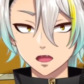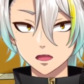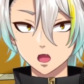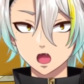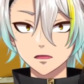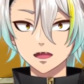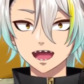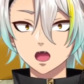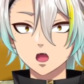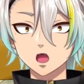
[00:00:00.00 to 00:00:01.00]
どれぐらい
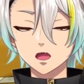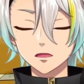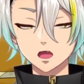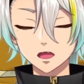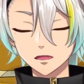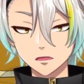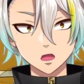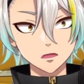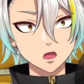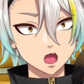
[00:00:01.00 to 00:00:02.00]
心が救われたか
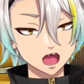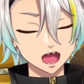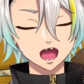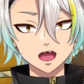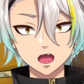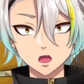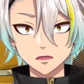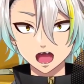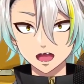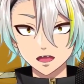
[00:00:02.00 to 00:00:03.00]
想像もできんからね、こ
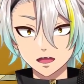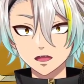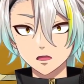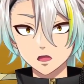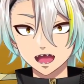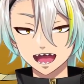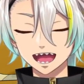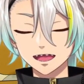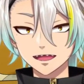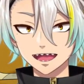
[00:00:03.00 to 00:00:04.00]
んな俺
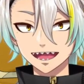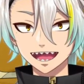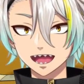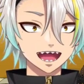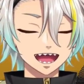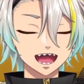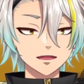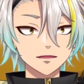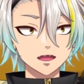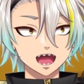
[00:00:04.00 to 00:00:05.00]
さ、一回な、帰
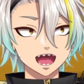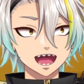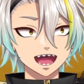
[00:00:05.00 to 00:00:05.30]
り道に